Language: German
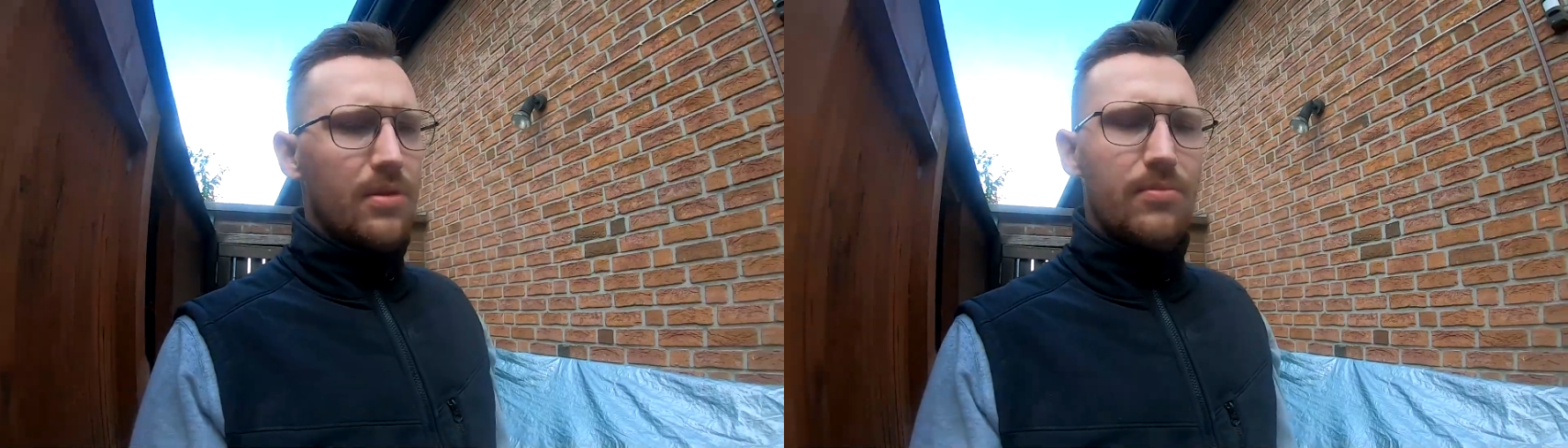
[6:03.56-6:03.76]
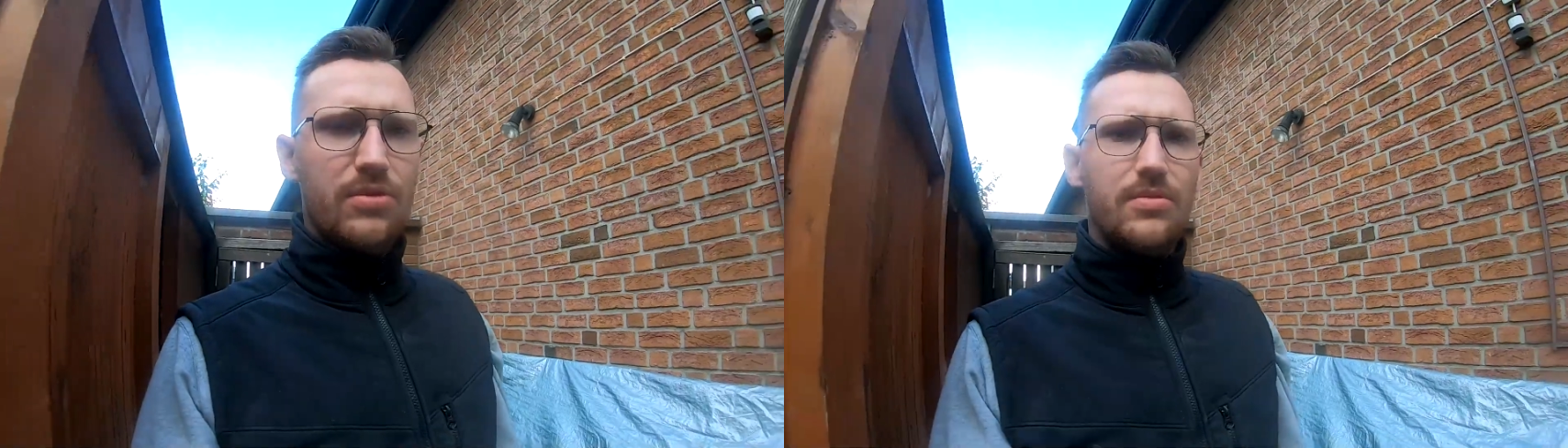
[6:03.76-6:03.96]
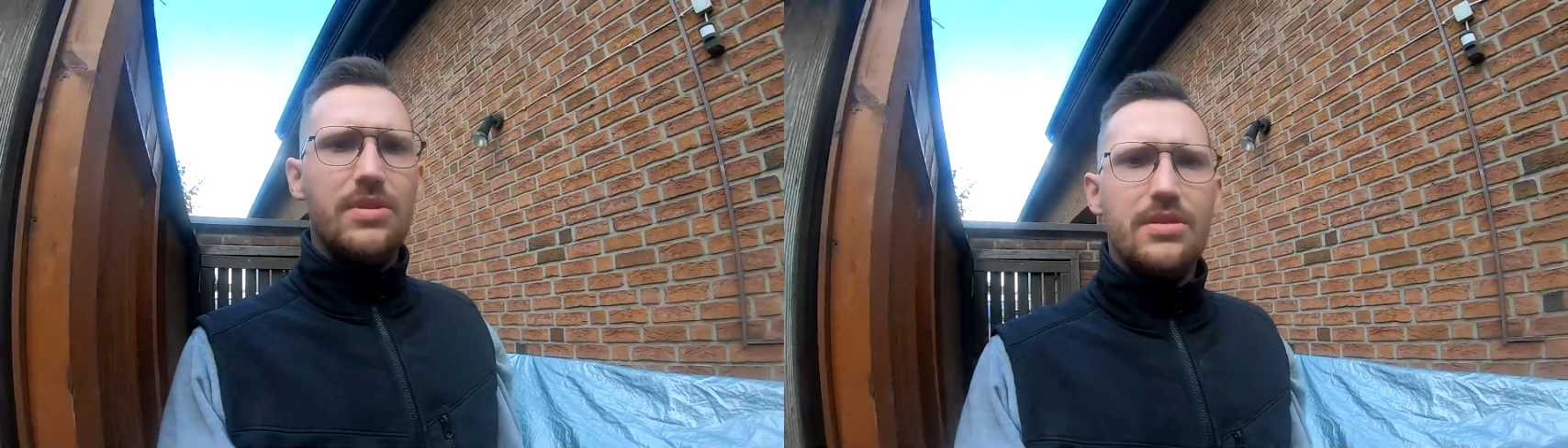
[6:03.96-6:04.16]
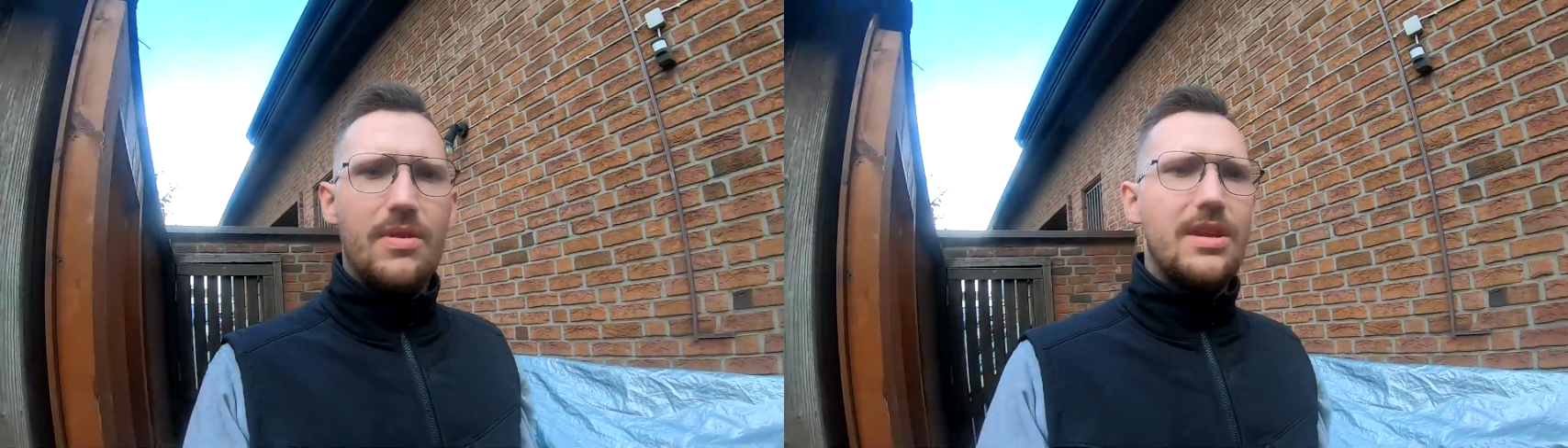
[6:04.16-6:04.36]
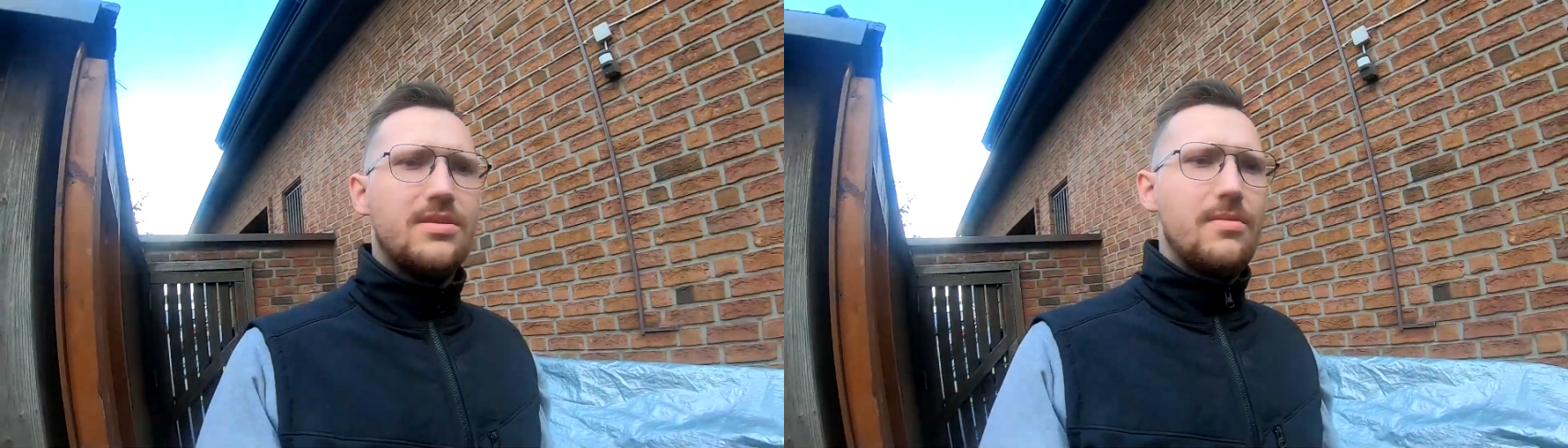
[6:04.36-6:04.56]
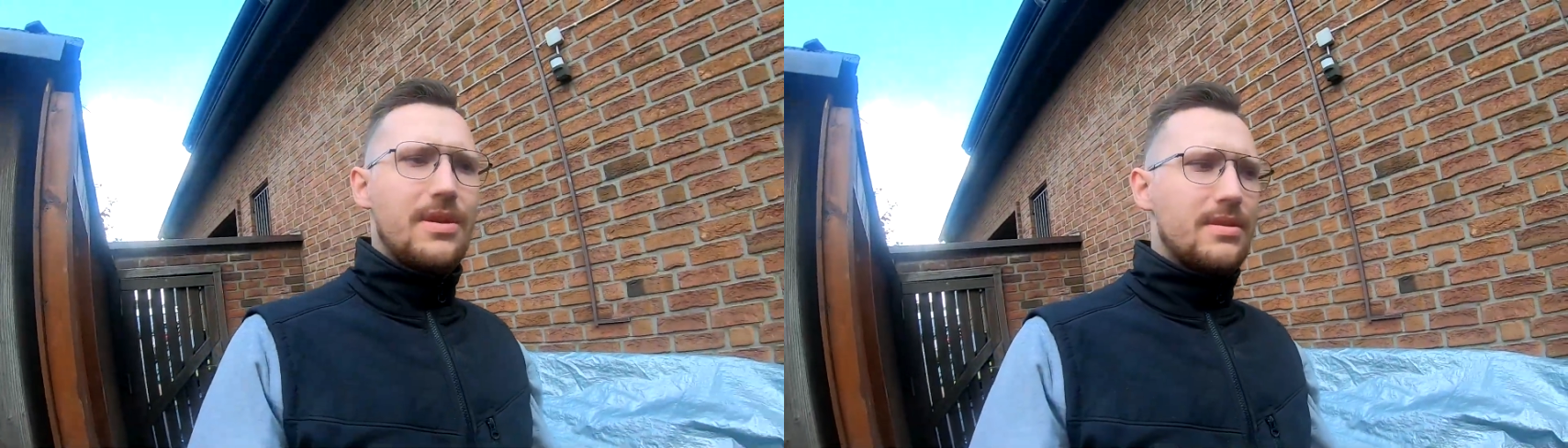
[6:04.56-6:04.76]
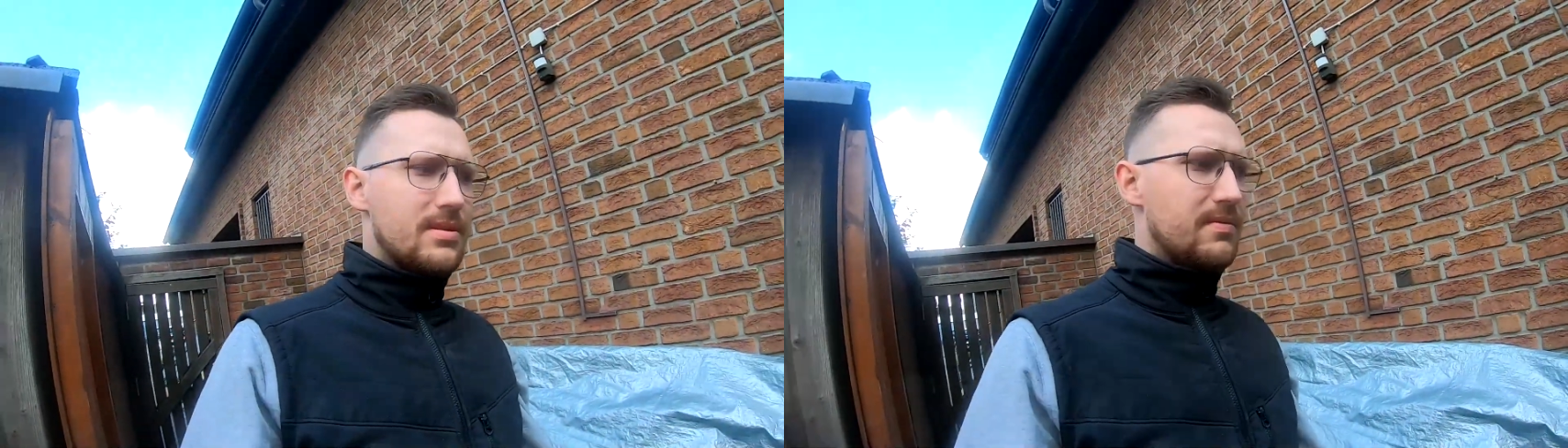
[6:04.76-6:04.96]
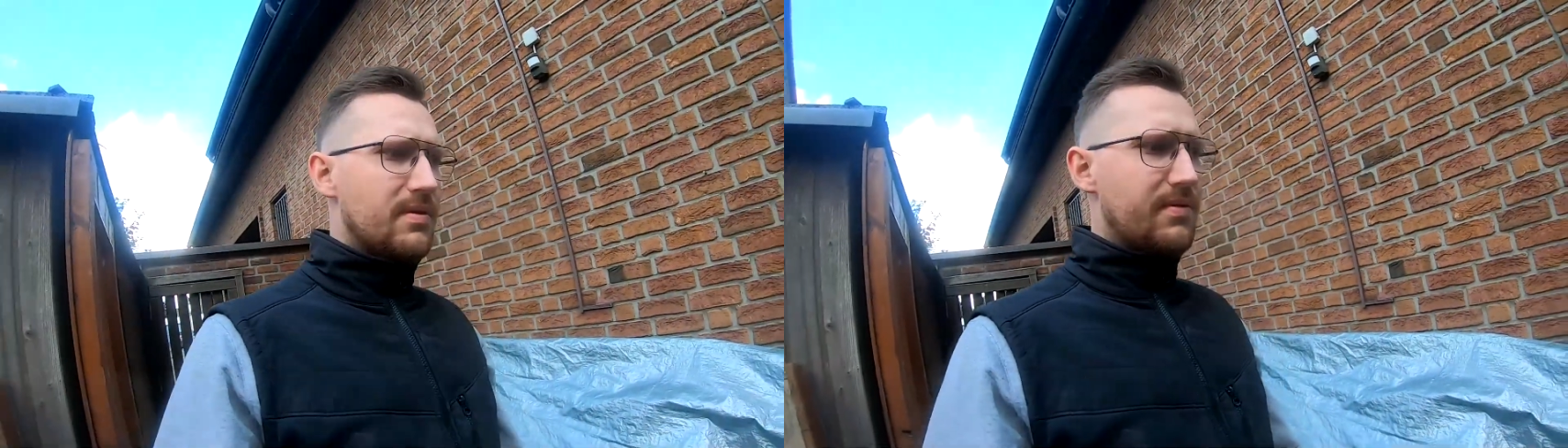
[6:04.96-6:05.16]
Da müssen wir uns erstmal langsam
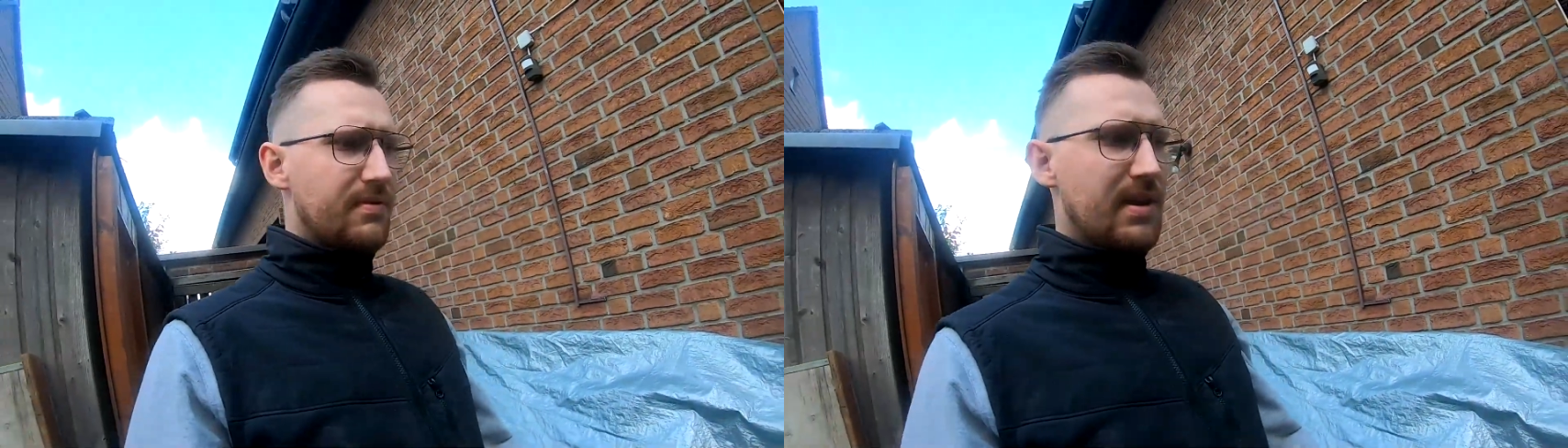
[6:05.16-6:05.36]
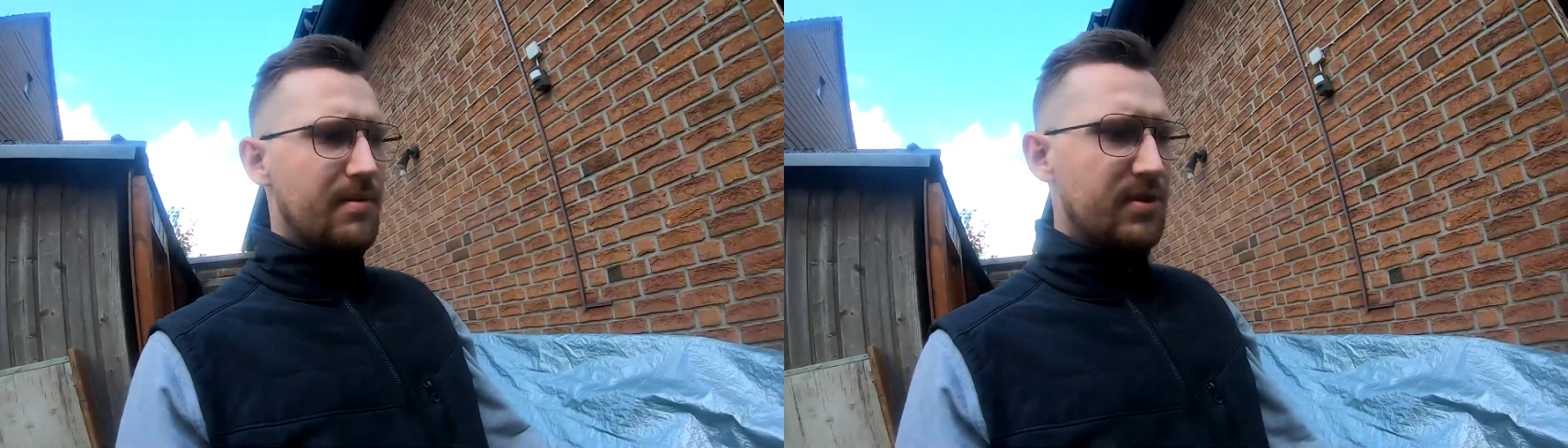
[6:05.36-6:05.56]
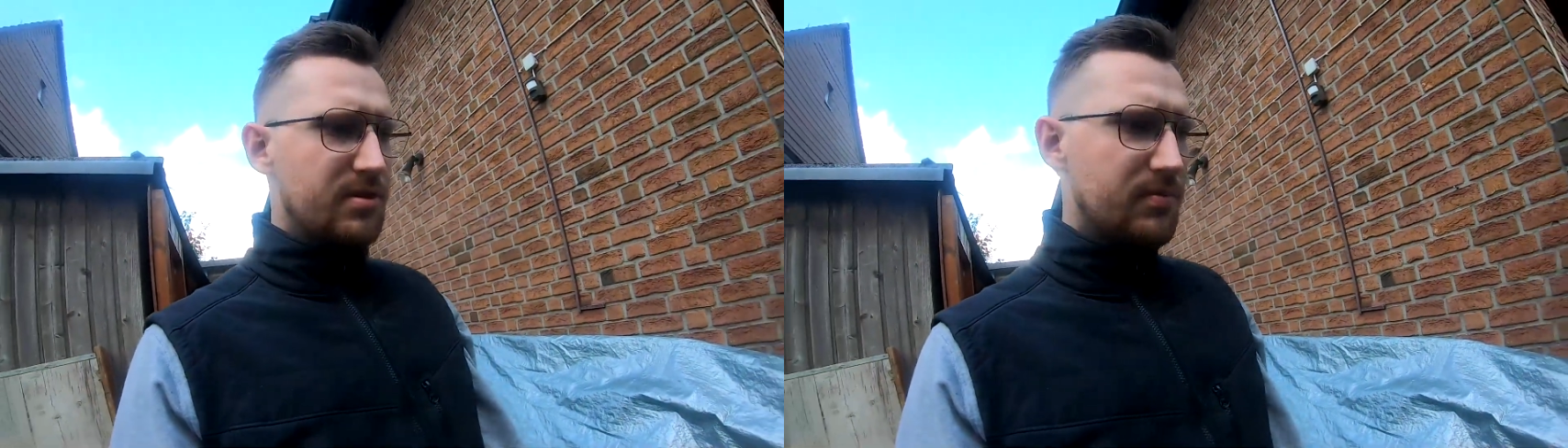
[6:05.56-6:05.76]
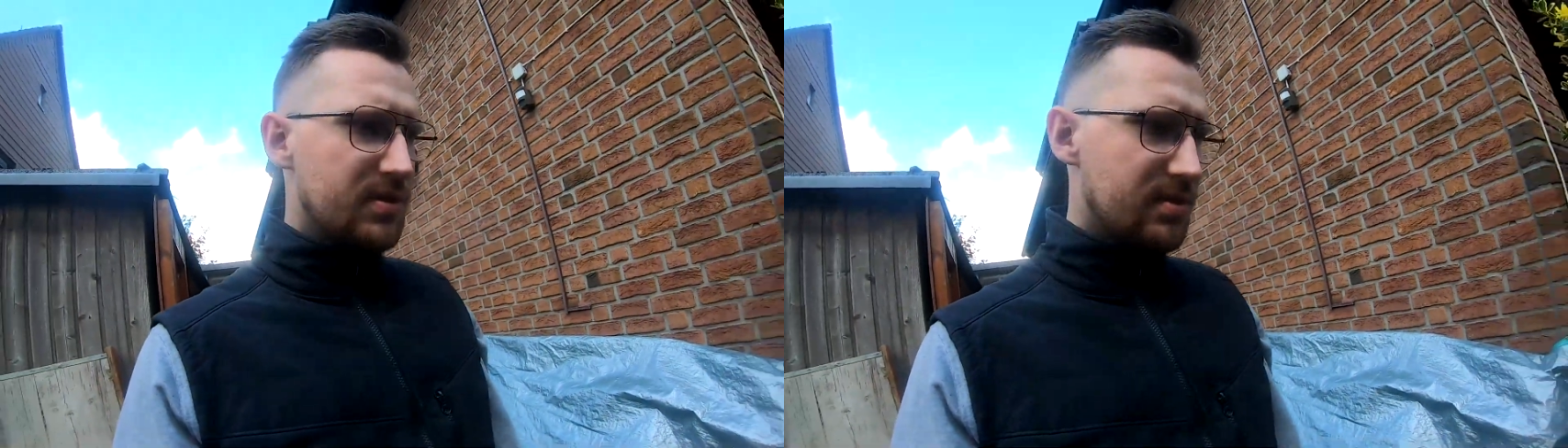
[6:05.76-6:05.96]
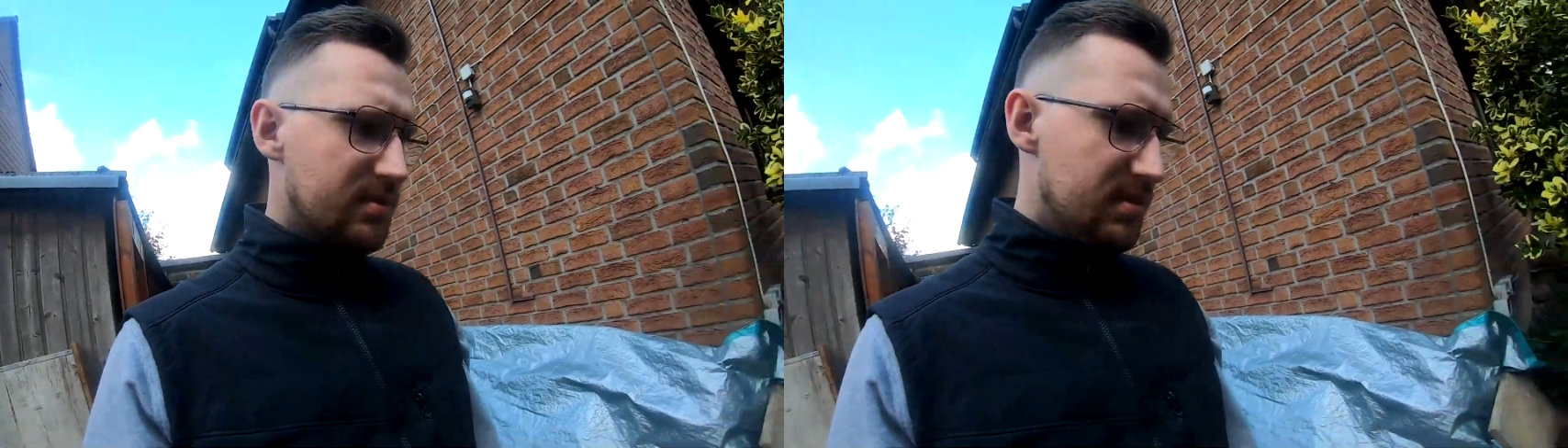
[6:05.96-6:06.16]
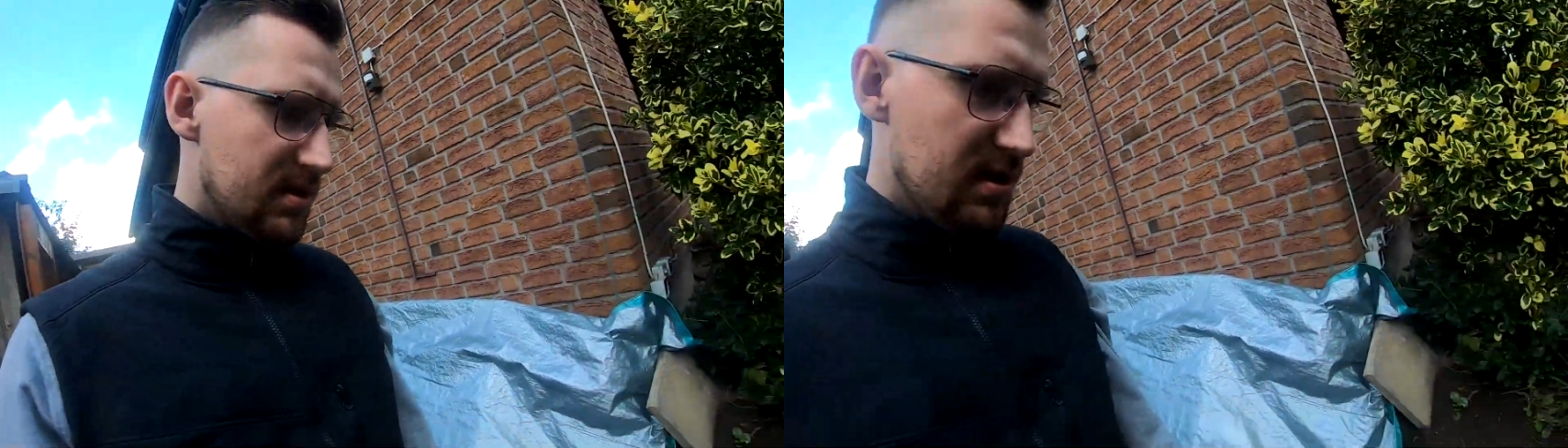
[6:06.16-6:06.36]
rantasten, wie viel wir anmischen müssen.